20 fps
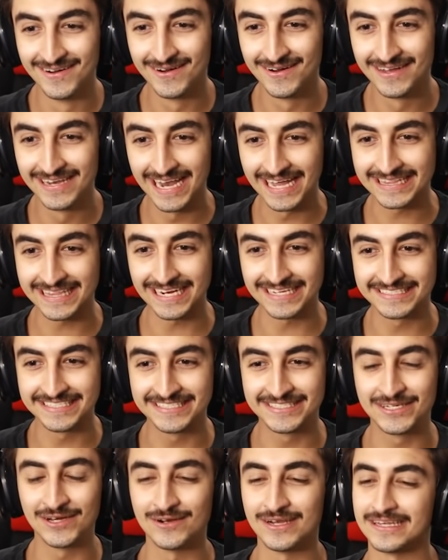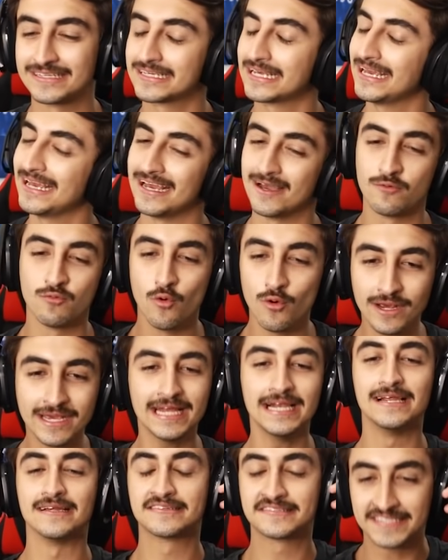La transición, es que Wonky
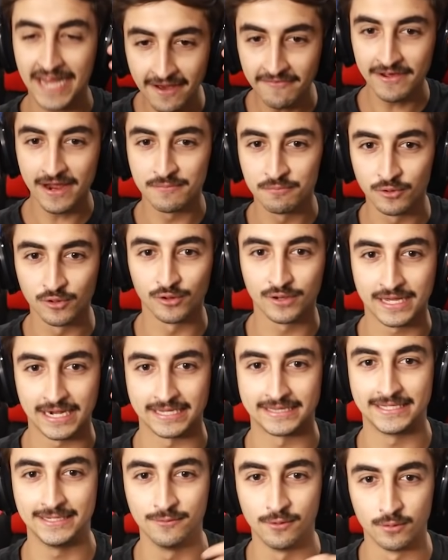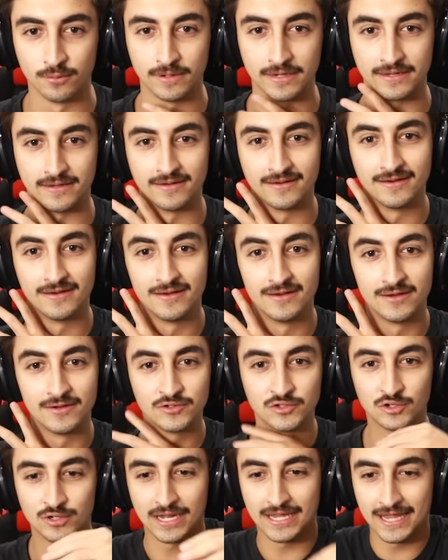le sabe al modo creativo, güey.
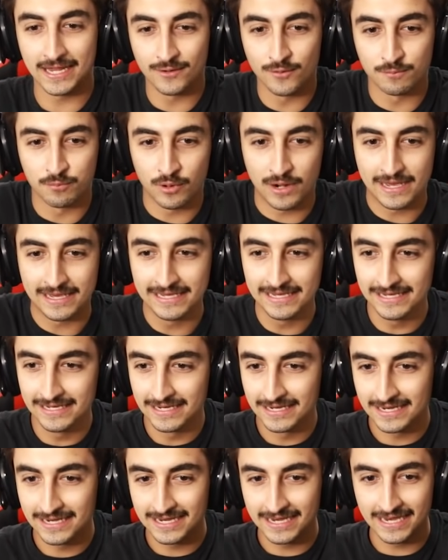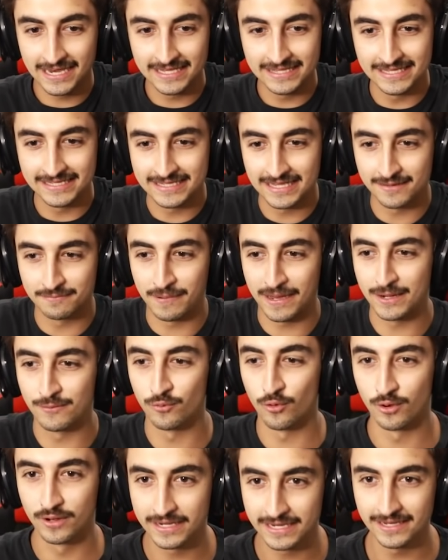Yo nadando por ahí, edited by
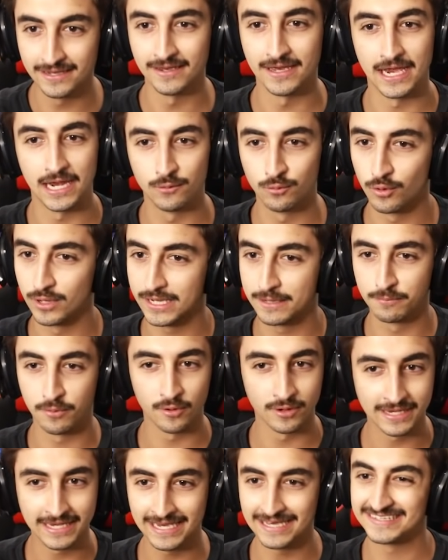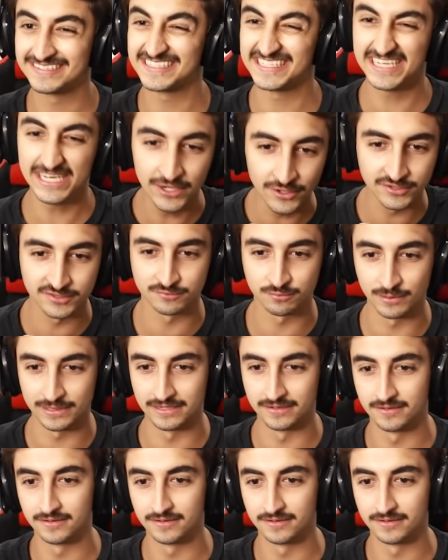Wonky. El Wonky Wonky es Dios, güey.